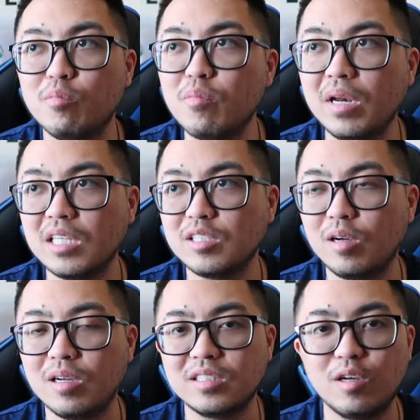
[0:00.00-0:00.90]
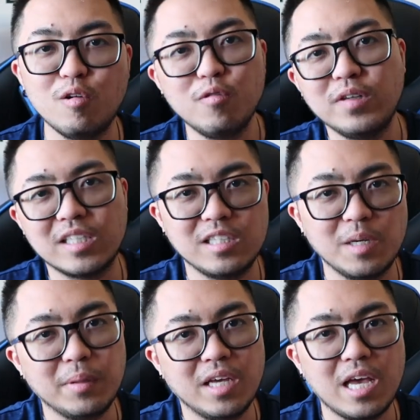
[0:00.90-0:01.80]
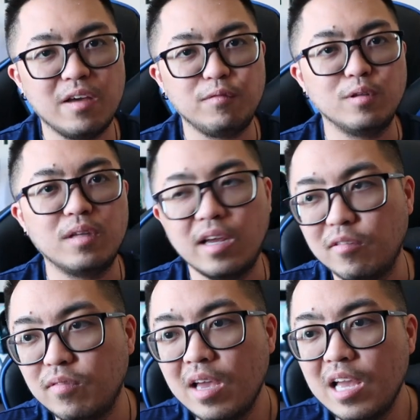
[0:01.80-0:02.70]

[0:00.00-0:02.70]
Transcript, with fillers: bumalik sa sa office kasi syempre I have to drive